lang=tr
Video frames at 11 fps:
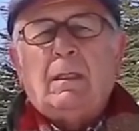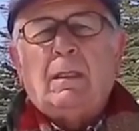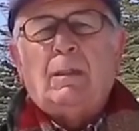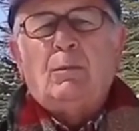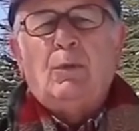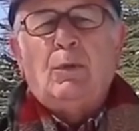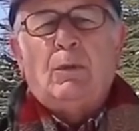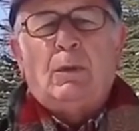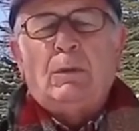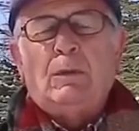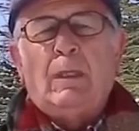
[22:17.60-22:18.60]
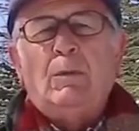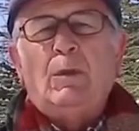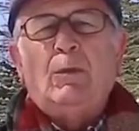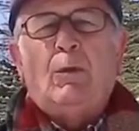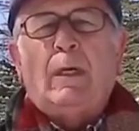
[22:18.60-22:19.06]
e, bu
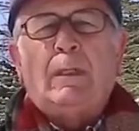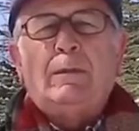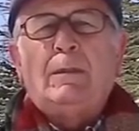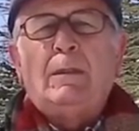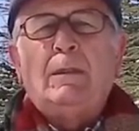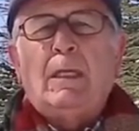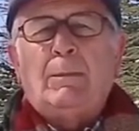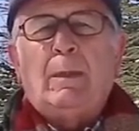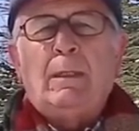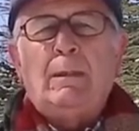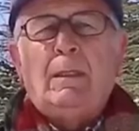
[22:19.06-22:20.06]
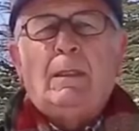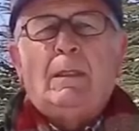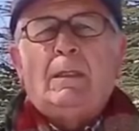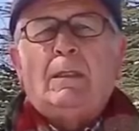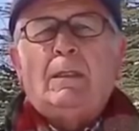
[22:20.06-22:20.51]
demiryolu hattını yapan
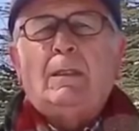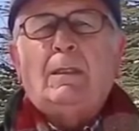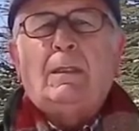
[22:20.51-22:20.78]
e,